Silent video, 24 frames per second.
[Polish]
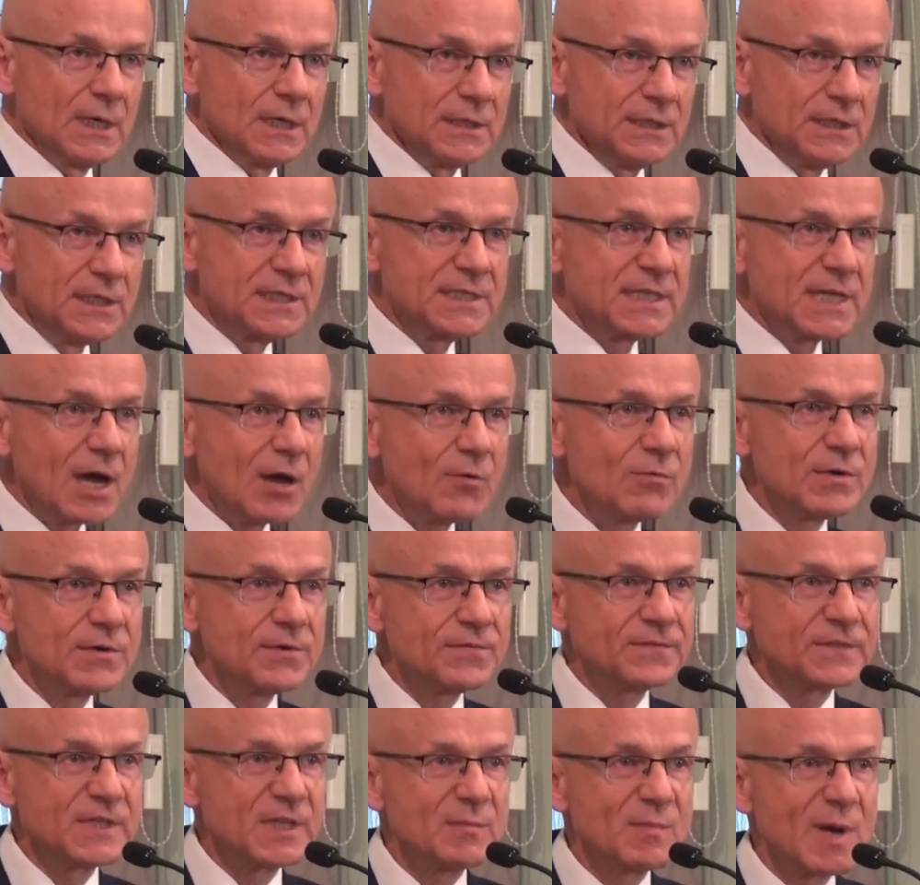I cały
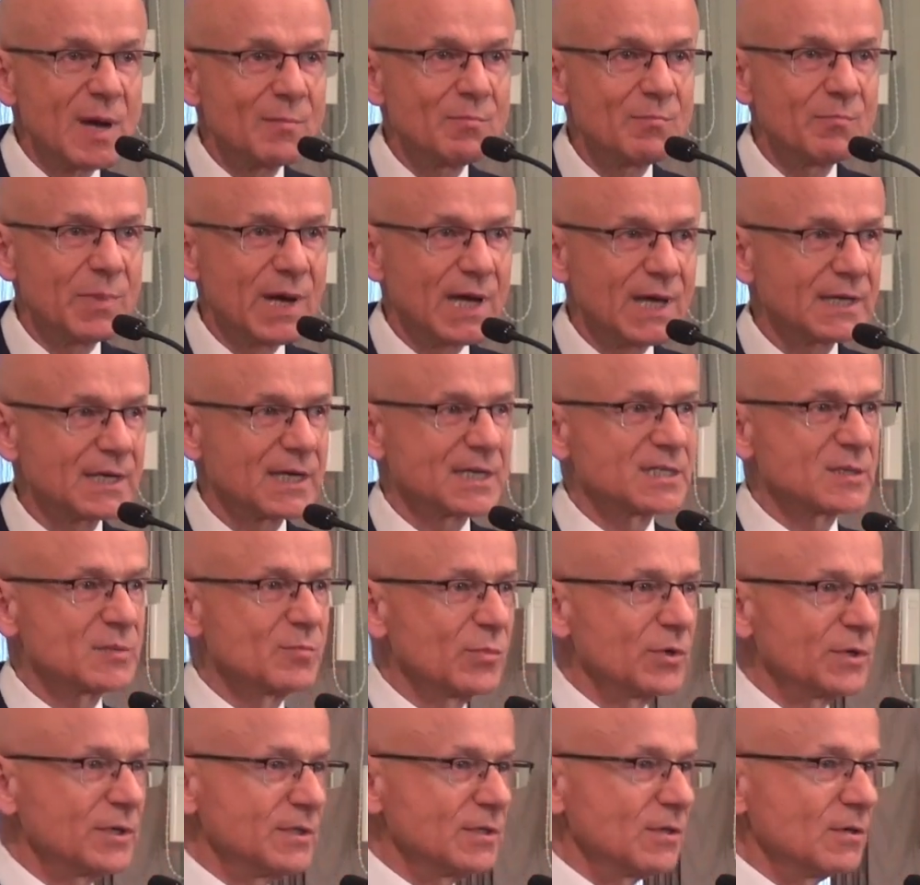w tym ambaras,
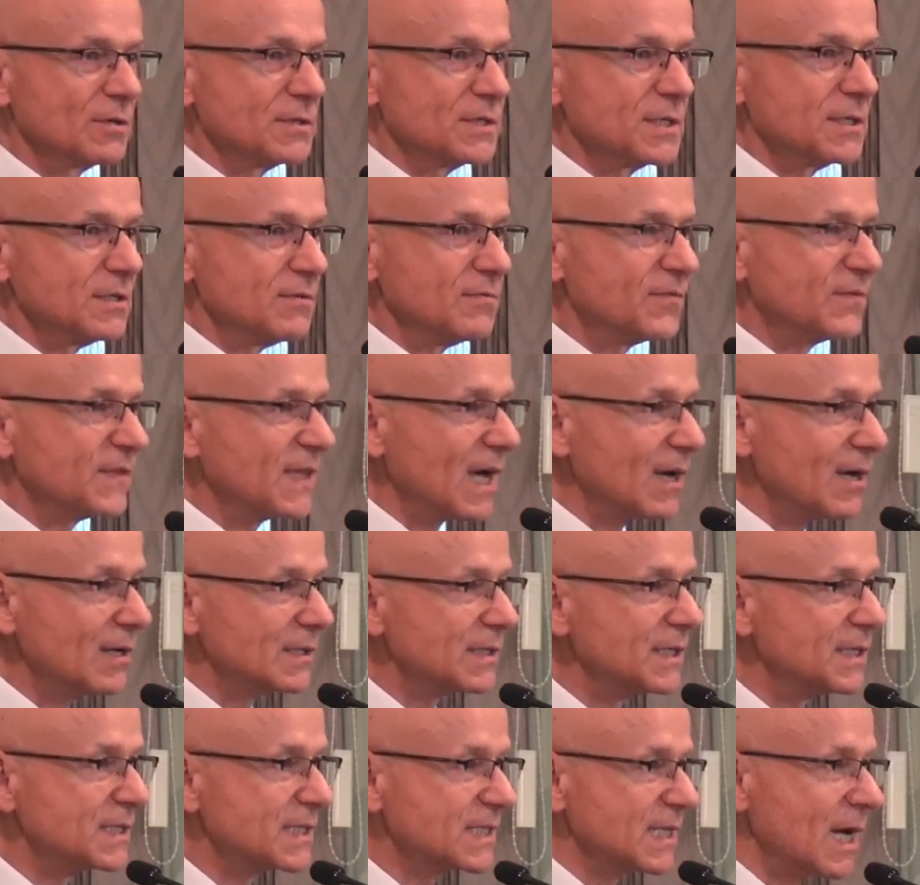moi drodzy, i, ta,
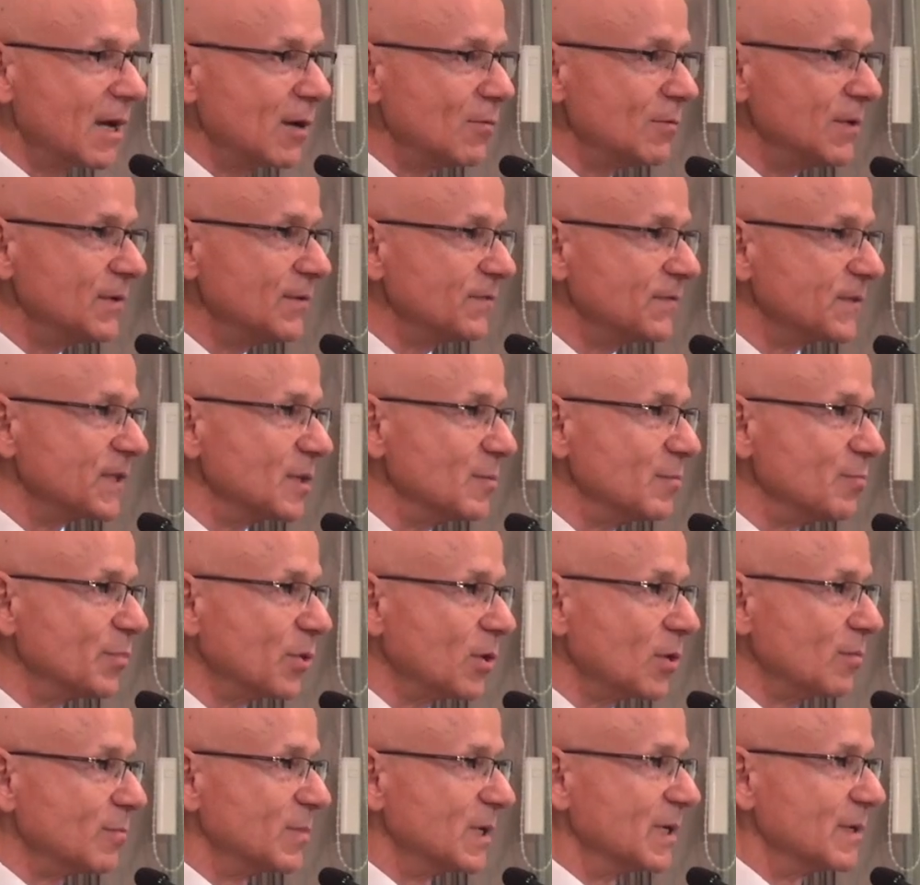i cały w tym
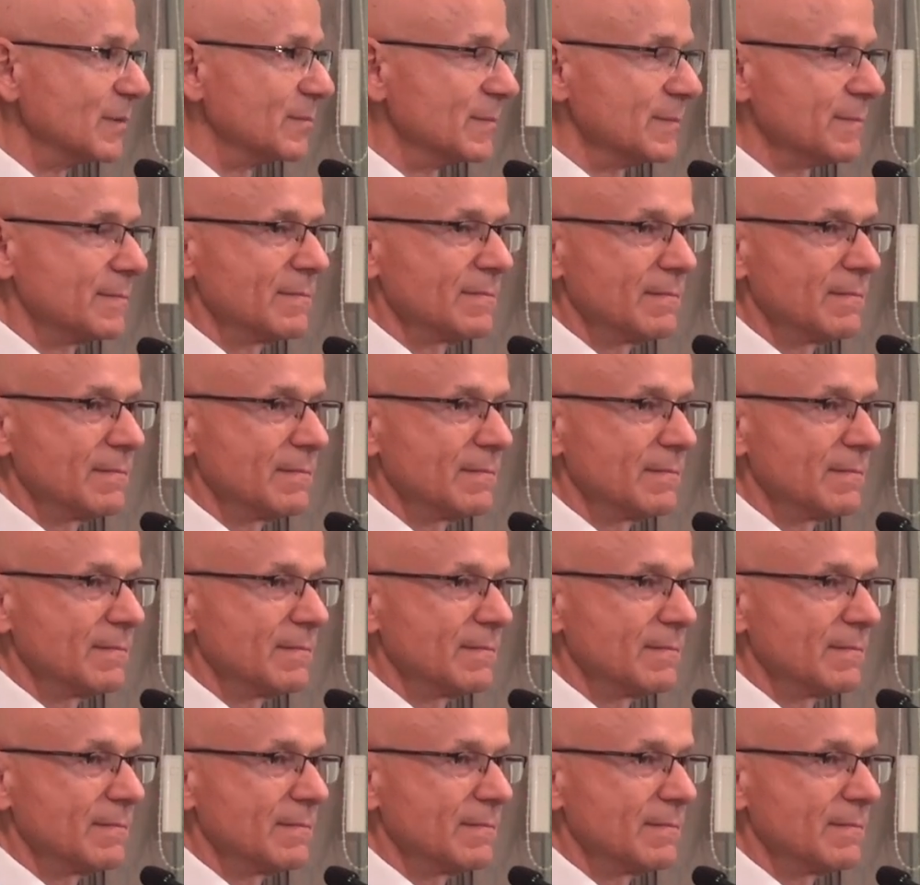problem.